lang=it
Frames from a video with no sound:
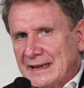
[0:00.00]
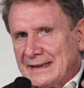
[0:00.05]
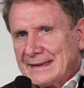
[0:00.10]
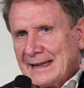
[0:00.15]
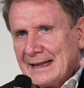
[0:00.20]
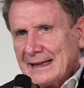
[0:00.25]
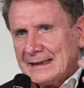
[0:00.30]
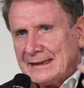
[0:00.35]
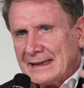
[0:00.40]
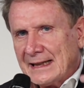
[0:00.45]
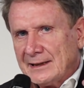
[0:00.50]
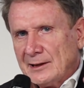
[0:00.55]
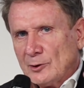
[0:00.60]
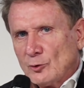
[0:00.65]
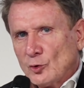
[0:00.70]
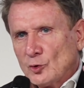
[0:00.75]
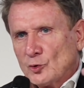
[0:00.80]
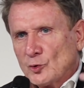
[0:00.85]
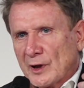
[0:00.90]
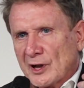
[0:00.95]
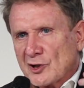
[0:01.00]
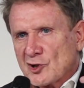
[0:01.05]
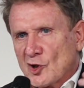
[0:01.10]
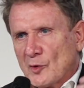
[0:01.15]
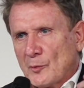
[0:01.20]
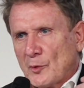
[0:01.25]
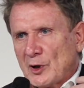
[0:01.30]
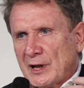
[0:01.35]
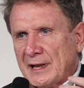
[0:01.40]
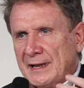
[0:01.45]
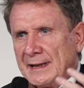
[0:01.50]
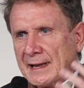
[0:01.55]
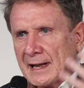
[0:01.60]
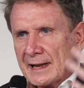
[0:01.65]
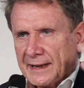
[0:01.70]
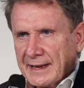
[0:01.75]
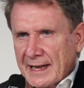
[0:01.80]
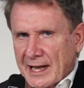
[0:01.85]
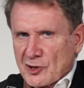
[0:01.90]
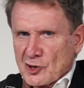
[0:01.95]
mentalità e di cultura
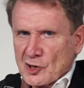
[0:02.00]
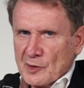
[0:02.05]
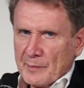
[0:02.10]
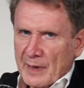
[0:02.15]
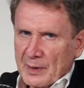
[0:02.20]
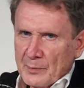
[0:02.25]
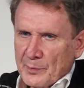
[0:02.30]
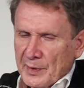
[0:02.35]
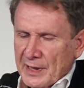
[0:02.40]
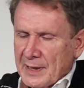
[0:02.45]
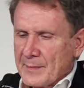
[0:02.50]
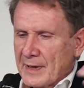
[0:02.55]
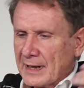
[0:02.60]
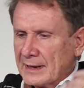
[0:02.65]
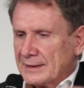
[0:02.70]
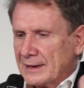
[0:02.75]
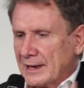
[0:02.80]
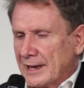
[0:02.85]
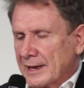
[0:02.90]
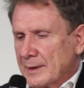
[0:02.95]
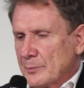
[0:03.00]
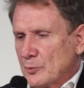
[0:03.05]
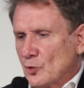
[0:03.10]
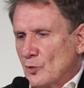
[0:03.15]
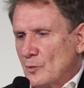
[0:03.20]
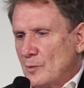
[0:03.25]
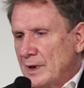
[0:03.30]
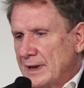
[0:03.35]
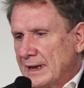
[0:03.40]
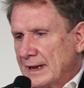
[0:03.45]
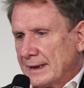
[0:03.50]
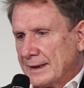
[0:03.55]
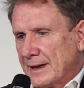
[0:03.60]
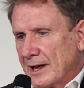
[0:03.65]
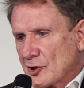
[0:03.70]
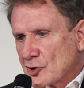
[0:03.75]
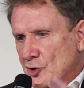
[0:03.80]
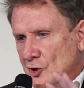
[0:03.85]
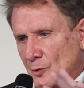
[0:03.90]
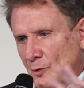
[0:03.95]
geopolitica che nasce ben prima della Repubblica,
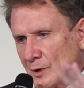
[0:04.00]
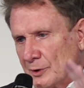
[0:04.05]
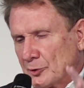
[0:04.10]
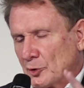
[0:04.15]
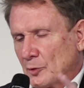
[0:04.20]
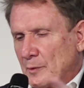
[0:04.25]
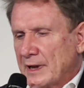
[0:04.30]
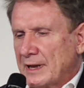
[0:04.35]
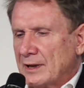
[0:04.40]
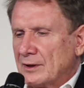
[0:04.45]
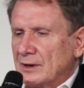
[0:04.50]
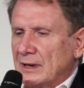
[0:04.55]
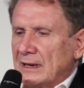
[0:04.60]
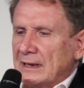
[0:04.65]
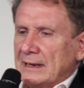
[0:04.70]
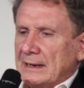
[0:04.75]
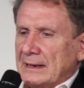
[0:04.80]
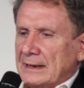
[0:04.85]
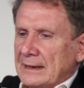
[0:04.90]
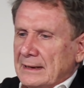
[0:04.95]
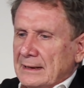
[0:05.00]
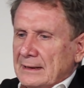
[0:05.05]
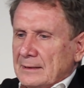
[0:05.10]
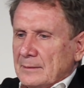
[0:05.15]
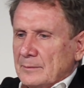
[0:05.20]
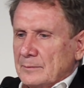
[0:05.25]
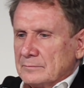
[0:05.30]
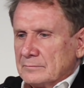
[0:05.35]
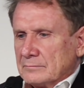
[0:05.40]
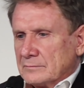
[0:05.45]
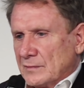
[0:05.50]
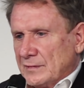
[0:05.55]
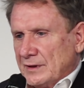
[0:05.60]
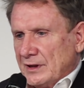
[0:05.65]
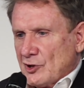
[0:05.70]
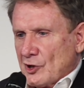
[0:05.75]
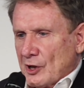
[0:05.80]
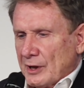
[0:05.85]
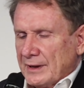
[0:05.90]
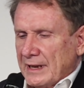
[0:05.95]
nasce quantomeno
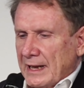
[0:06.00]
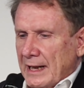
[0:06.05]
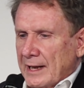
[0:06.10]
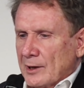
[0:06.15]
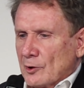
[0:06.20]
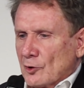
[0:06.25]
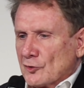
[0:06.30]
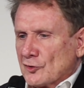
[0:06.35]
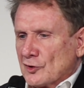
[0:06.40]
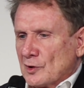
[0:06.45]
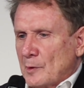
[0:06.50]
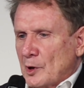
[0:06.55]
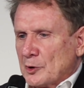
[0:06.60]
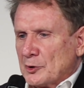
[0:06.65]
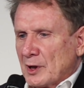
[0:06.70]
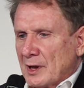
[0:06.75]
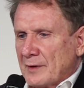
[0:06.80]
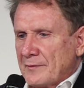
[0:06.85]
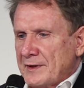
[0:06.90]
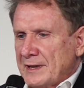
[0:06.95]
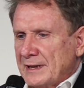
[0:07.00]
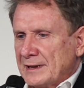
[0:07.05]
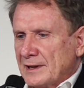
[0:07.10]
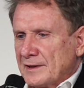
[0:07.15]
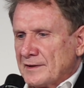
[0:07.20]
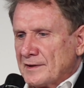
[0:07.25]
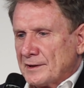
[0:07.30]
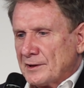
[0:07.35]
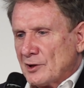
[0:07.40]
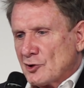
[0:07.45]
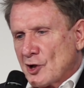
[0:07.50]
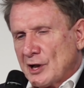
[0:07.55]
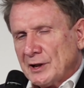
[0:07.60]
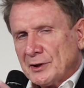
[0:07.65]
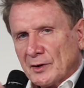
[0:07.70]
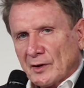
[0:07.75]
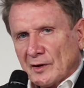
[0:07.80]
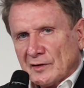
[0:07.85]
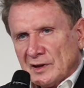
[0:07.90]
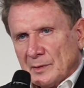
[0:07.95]
direi grossomodo alla fine del
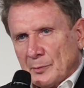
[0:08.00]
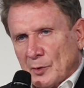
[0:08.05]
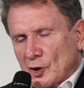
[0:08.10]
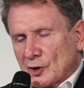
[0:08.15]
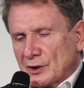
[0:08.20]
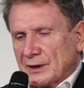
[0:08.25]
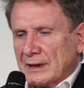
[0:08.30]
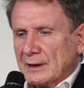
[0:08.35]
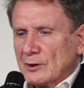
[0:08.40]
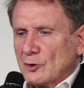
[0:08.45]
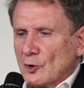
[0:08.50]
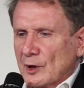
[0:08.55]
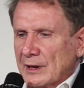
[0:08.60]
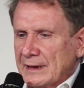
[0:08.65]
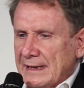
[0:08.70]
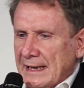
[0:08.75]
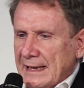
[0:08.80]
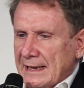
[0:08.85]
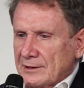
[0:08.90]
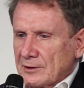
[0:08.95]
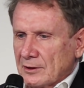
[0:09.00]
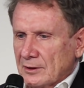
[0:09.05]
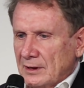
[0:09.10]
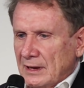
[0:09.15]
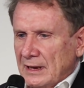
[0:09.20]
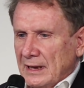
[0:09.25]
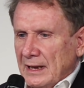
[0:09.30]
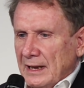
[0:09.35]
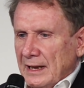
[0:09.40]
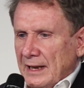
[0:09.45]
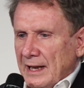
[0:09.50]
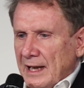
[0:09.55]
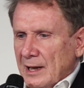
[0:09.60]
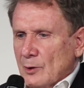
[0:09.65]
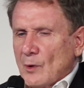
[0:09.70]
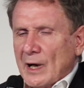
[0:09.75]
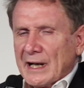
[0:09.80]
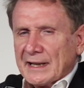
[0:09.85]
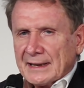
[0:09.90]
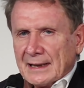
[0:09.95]
Settecento e che si porta ancora dietro e
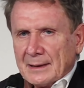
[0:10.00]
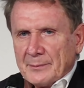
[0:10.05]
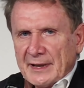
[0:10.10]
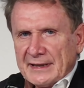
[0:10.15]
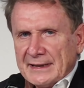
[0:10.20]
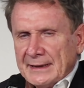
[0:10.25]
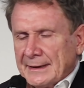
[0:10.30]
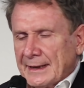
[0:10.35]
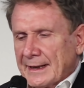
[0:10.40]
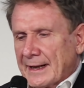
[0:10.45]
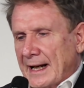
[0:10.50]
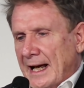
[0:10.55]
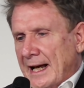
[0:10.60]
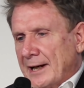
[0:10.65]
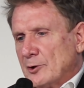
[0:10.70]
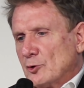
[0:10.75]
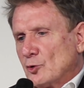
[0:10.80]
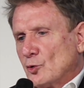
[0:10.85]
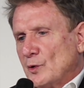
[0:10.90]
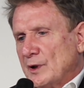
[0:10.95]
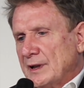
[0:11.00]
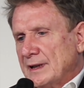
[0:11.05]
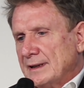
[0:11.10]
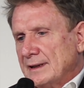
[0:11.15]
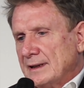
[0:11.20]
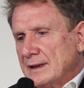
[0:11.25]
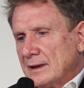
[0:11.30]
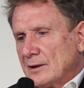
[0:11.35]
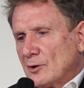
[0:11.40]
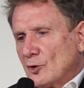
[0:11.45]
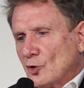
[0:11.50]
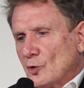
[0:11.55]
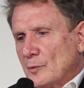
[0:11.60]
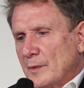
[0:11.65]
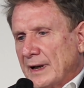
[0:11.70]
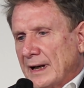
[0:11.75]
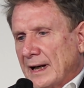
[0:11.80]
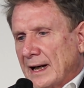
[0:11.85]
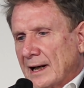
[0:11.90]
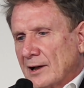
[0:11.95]
guarda al Mediterraneo quindi
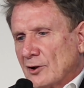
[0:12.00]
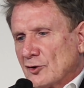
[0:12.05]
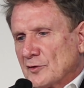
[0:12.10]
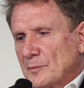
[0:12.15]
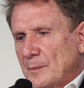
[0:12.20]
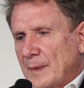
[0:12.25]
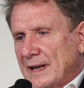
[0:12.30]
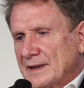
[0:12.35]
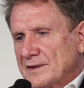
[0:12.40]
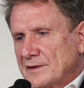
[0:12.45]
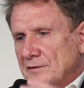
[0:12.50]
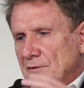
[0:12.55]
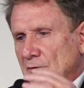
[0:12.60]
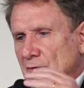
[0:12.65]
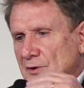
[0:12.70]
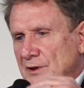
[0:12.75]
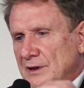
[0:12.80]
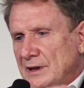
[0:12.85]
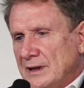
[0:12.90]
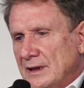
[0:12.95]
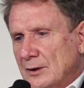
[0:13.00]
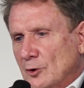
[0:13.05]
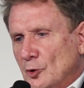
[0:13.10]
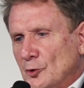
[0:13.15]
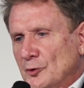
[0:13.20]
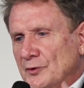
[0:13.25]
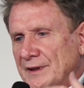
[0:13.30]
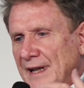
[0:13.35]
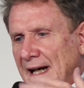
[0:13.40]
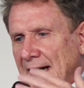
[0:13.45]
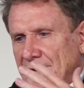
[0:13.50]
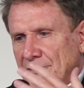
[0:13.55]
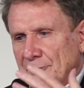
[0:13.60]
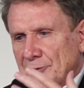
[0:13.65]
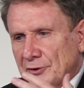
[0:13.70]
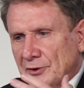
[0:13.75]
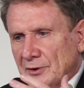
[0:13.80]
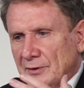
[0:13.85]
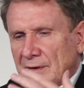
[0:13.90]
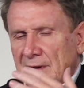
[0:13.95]
come allo spazio di
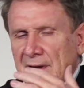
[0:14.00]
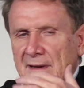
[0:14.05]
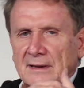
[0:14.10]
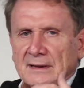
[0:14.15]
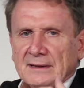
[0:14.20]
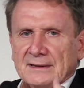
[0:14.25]
contatto